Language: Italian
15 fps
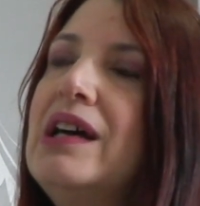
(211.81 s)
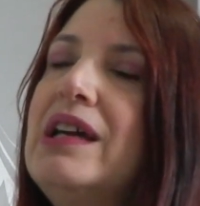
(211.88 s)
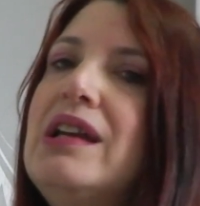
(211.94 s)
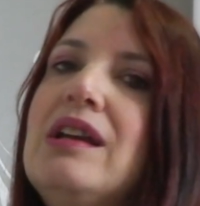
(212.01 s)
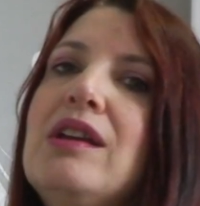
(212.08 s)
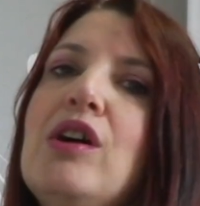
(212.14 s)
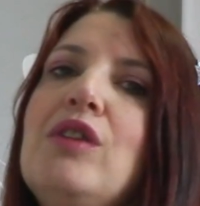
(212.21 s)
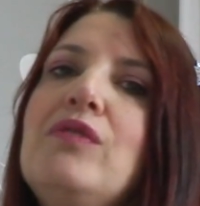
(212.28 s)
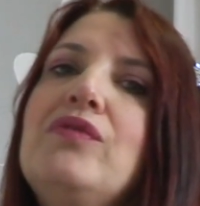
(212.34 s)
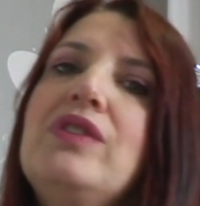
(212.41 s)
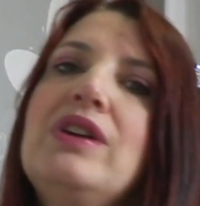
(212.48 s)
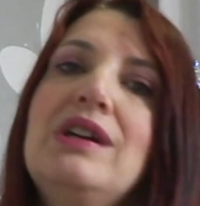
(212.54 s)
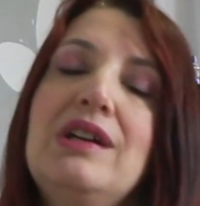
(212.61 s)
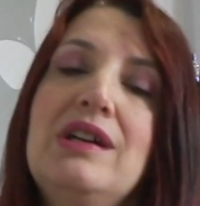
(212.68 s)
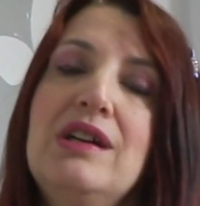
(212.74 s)
il,
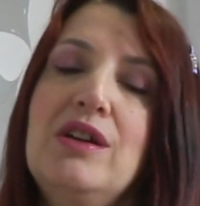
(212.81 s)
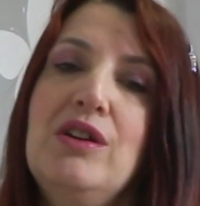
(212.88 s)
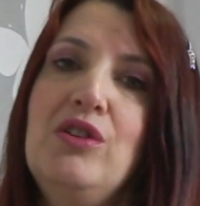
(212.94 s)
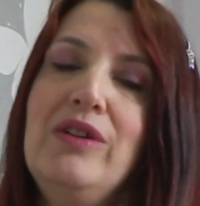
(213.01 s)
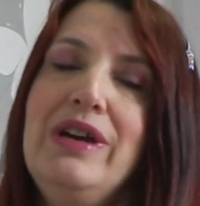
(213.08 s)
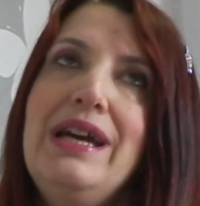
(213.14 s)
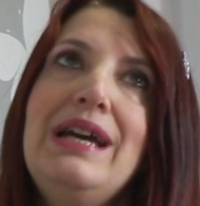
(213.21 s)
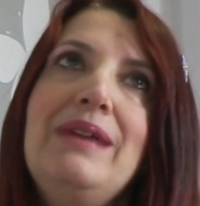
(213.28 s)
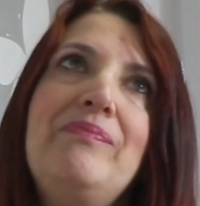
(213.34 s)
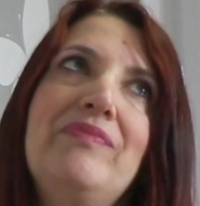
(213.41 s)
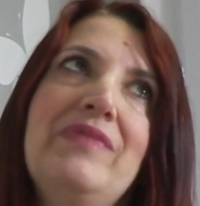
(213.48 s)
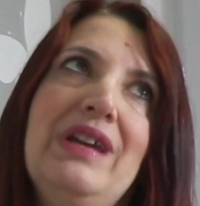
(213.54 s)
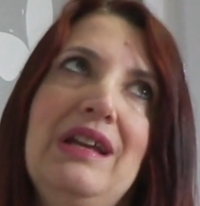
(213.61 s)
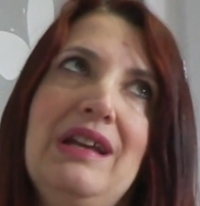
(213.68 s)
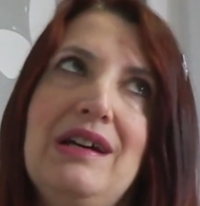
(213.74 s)
Love Chloe
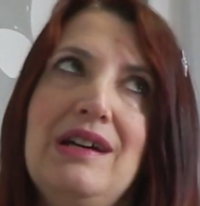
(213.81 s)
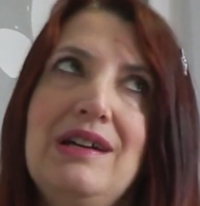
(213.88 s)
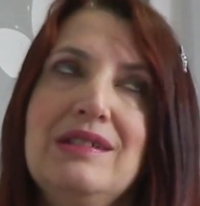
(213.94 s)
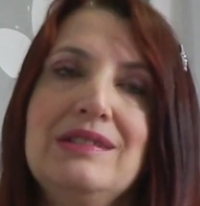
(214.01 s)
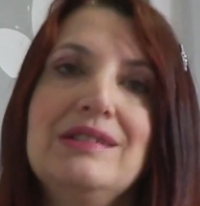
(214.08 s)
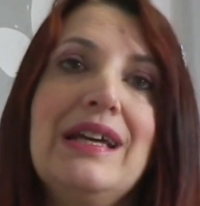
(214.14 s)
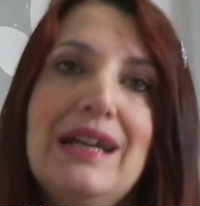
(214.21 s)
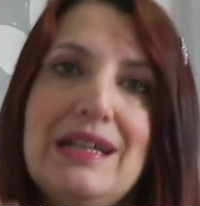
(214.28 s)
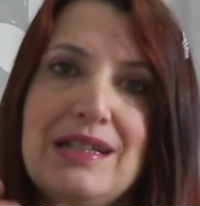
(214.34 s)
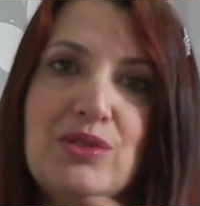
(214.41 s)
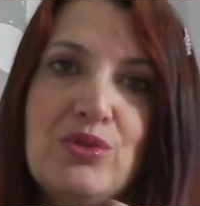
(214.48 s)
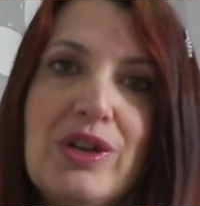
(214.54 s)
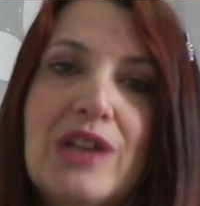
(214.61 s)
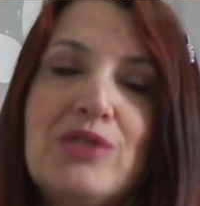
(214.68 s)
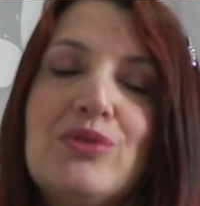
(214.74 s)
nella, è
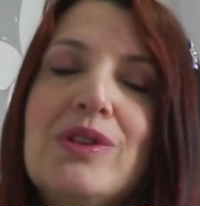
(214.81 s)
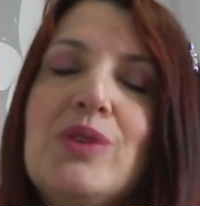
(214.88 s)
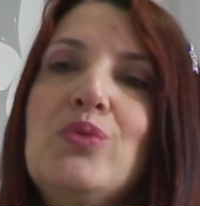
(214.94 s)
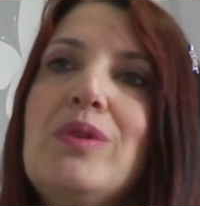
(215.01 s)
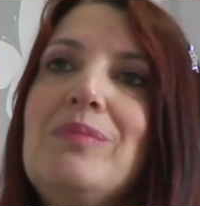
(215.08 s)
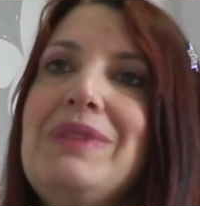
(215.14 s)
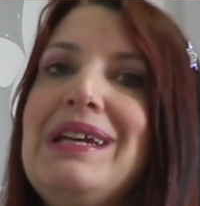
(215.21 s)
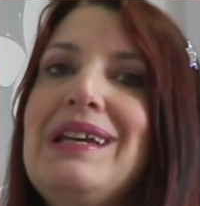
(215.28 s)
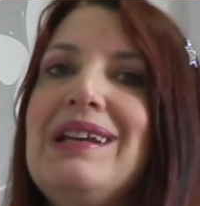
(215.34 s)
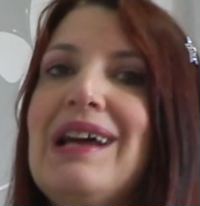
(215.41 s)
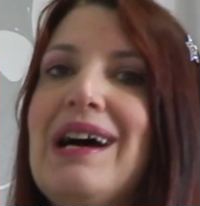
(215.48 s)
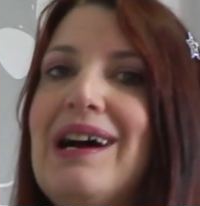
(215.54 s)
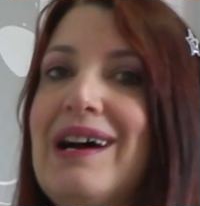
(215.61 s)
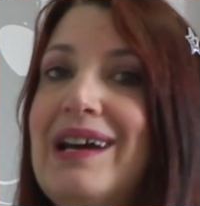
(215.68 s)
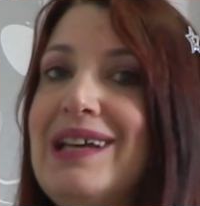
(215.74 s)
stato creato nel
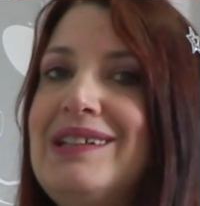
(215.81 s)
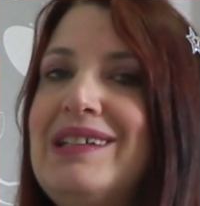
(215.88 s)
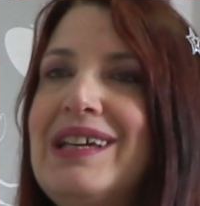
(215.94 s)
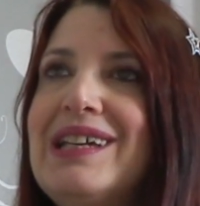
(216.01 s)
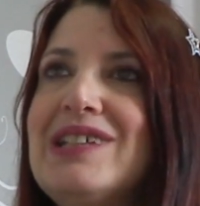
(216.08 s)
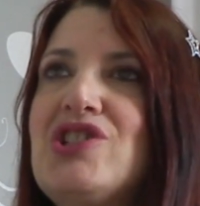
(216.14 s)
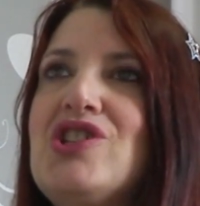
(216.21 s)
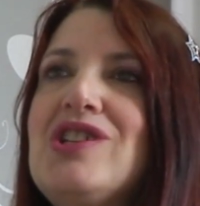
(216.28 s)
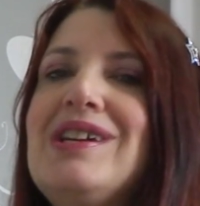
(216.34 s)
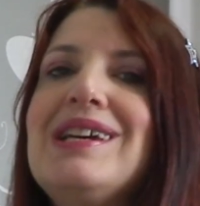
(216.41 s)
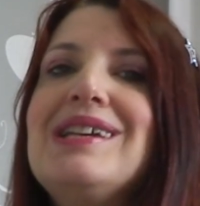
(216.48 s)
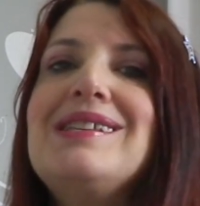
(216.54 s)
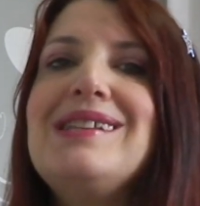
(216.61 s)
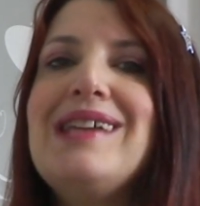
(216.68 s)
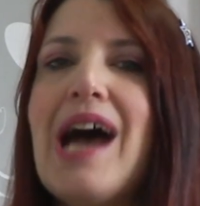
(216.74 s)
2010
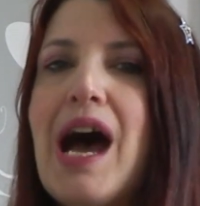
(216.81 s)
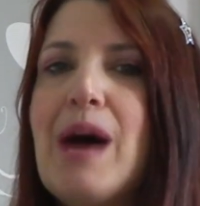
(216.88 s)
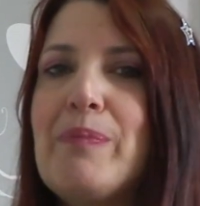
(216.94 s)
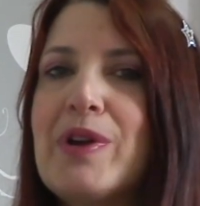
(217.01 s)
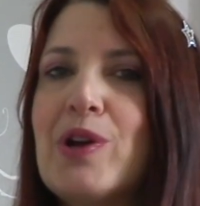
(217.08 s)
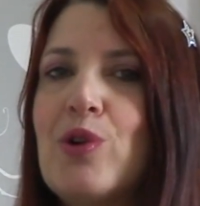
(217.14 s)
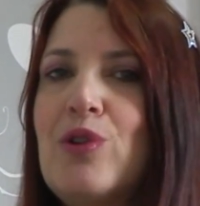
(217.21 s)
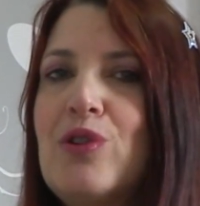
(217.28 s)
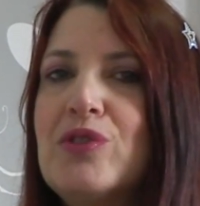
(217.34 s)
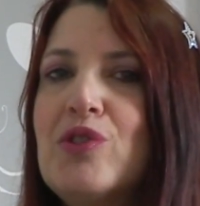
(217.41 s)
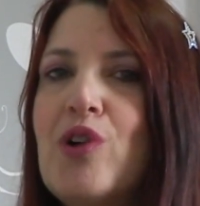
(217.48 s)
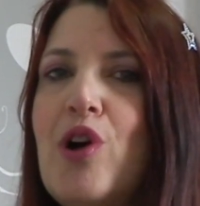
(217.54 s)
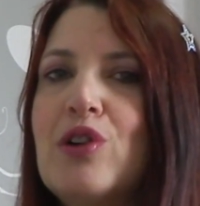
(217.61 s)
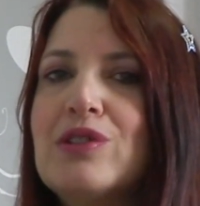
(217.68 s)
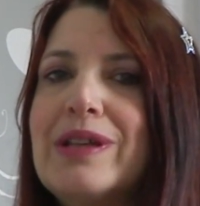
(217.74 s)
e si apre con
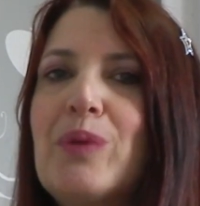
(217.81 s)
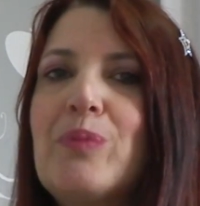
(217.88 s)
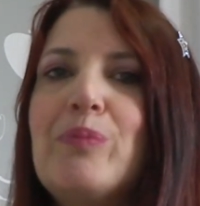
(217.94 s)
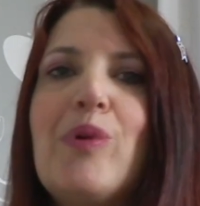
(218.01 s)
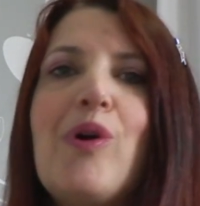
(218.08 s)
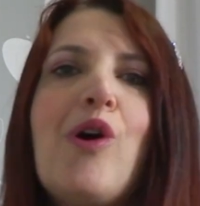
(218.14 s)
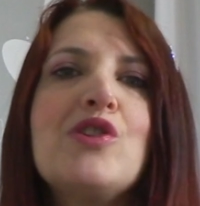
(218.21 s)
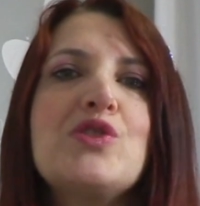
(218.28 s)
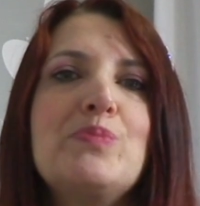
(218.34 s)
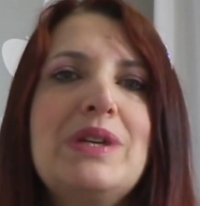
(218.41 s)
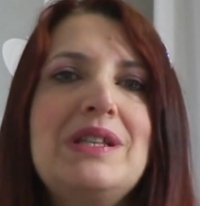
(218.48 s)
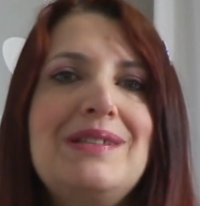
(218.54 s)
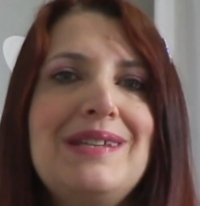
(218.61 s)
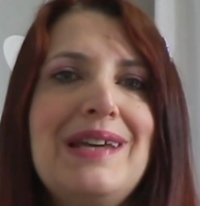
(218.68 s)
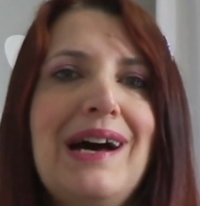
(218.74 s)
note un po'
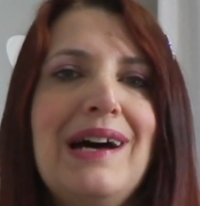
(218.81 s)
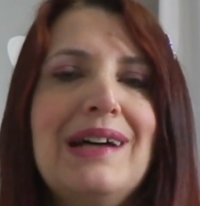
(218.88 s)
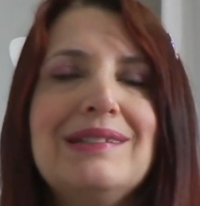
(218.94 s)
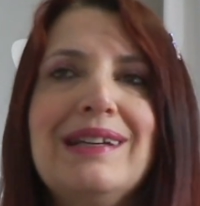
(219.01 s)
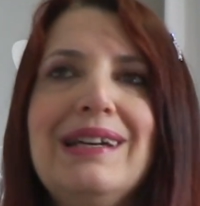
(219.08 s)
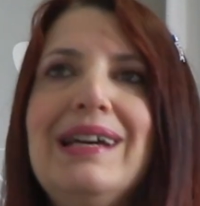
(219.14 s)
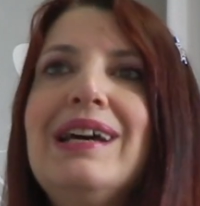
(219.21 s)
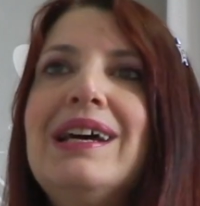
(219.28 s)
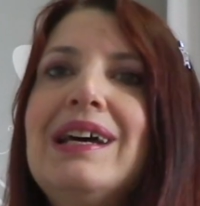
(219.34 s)
speziate